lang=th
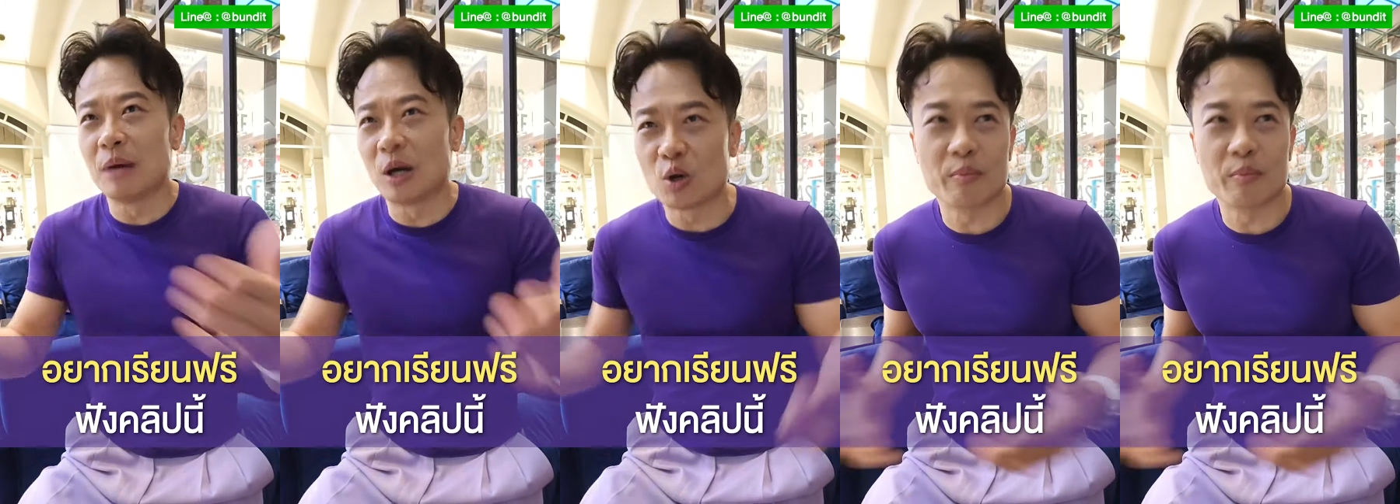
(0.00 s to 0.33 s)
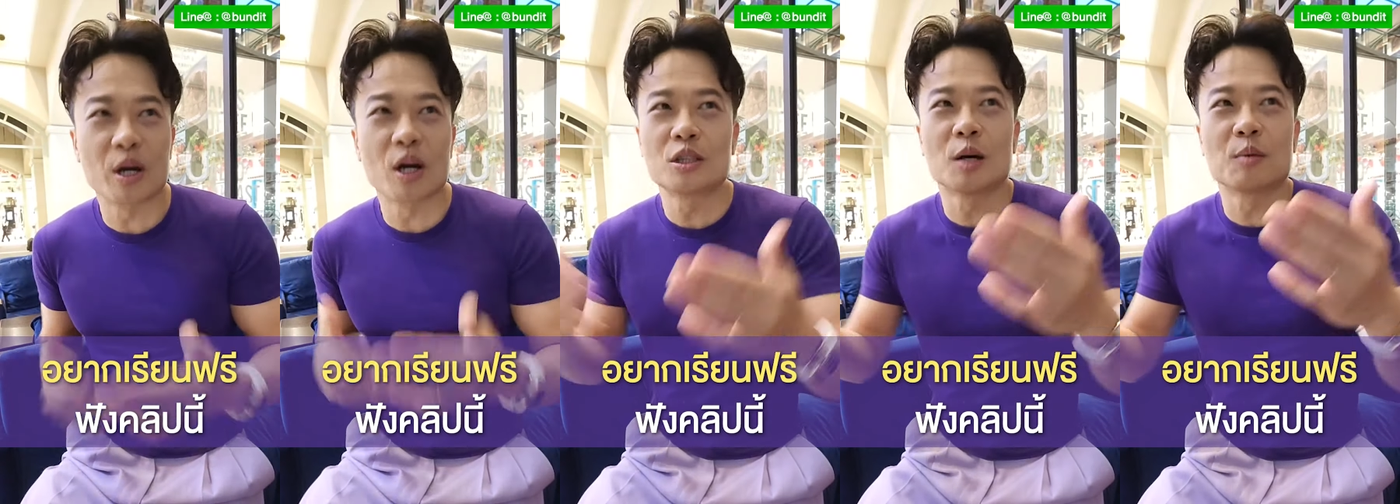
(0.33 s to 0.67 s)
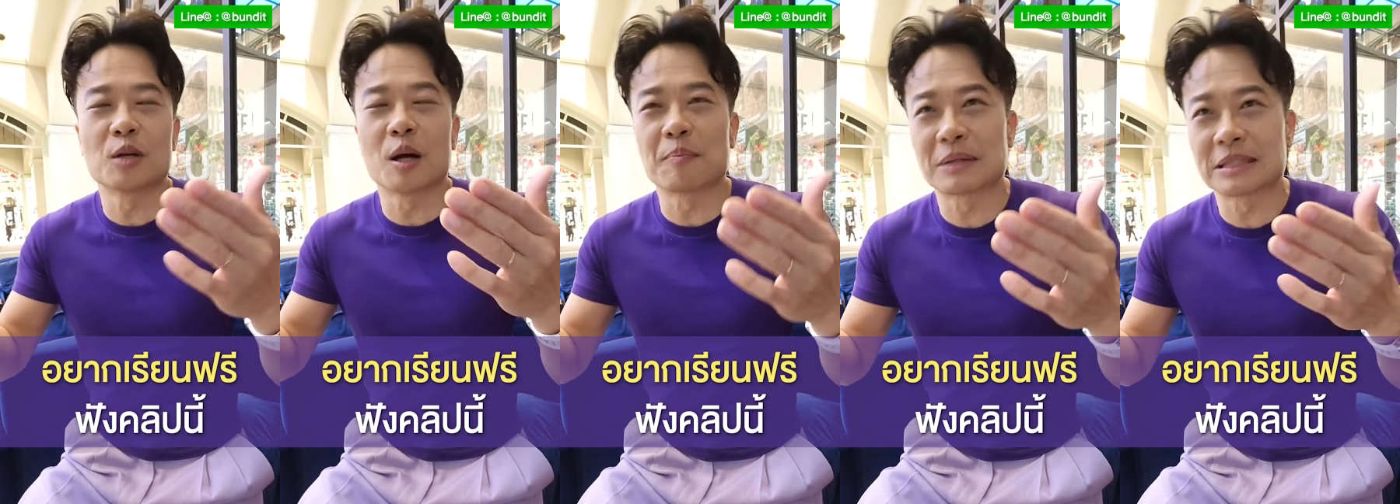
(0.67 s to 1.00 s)
บางคนไม่ค่อยช
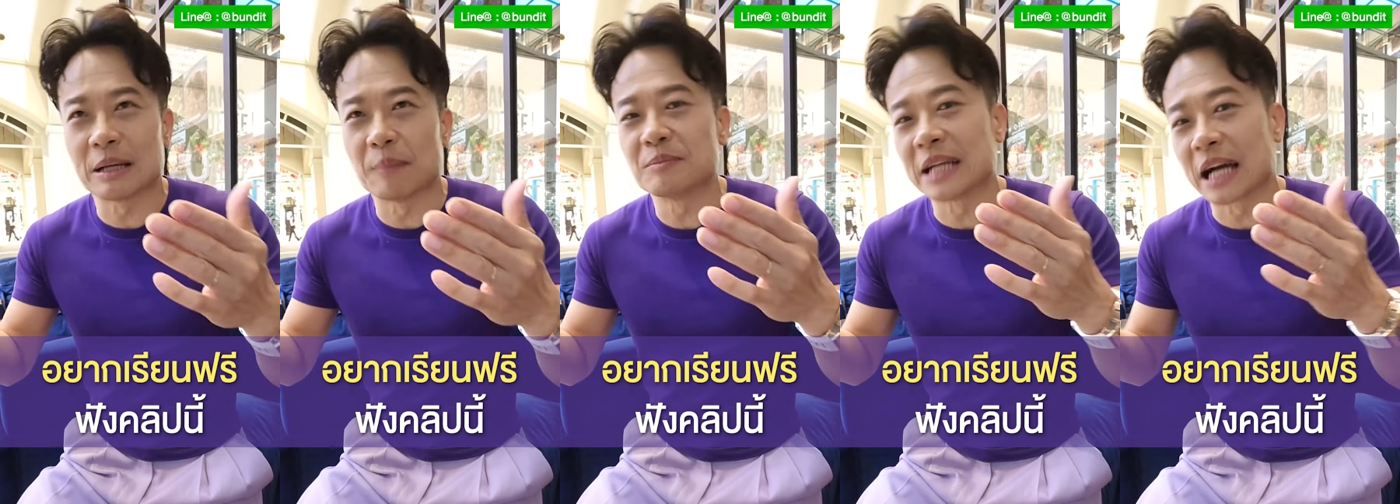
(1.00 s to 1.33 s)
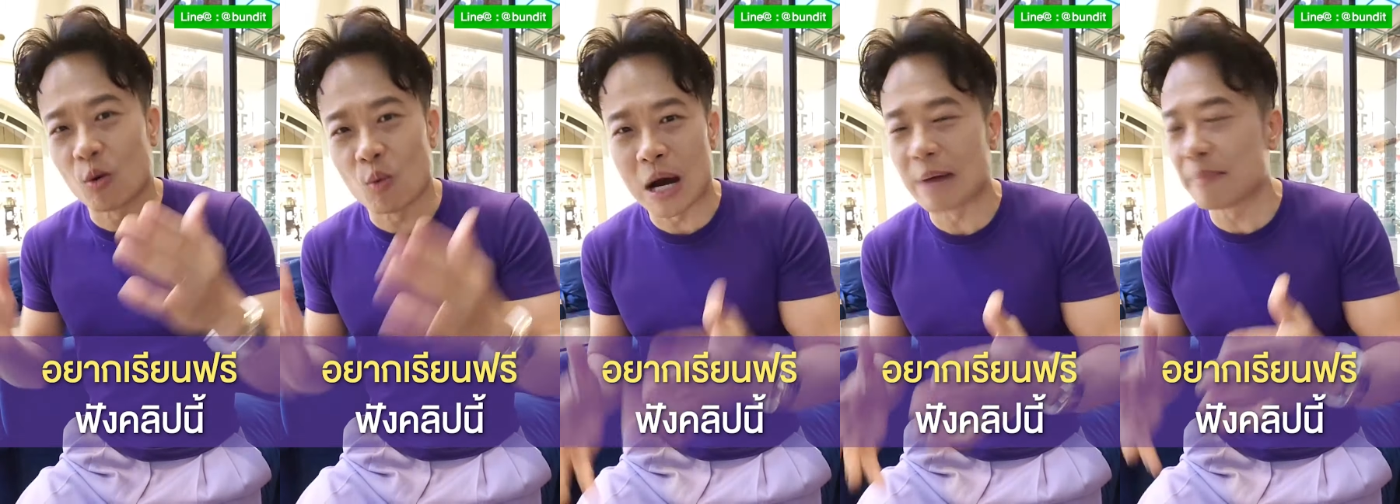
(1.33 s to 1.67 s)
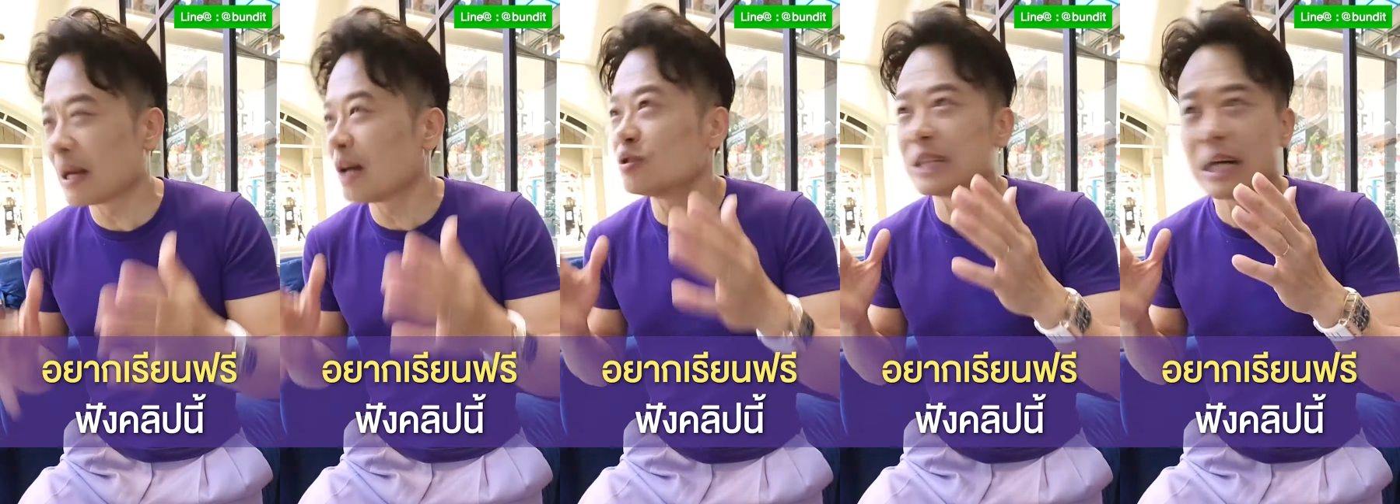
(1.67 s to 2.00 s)
อบทำจักรวาล
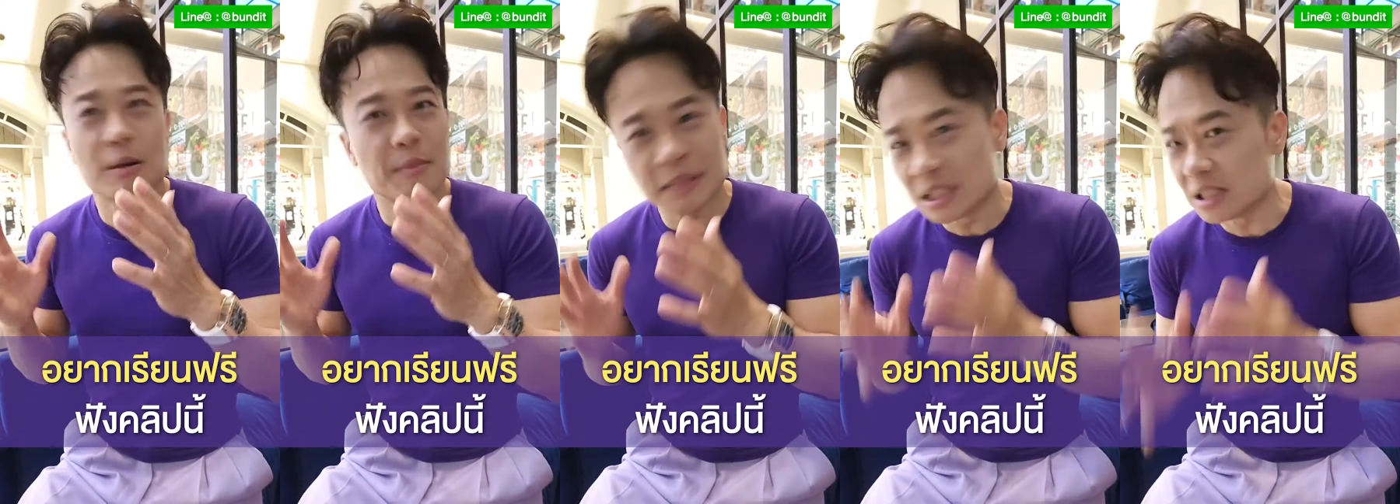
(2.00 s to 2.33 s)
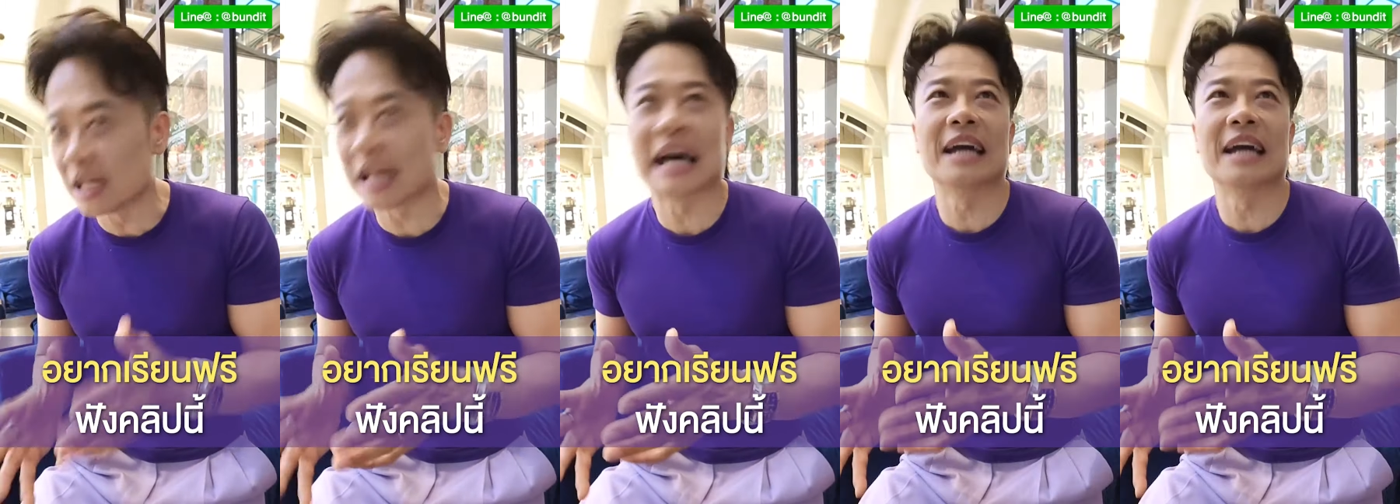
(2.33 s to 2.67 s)
ไม่เข้าใจว่ามันคือ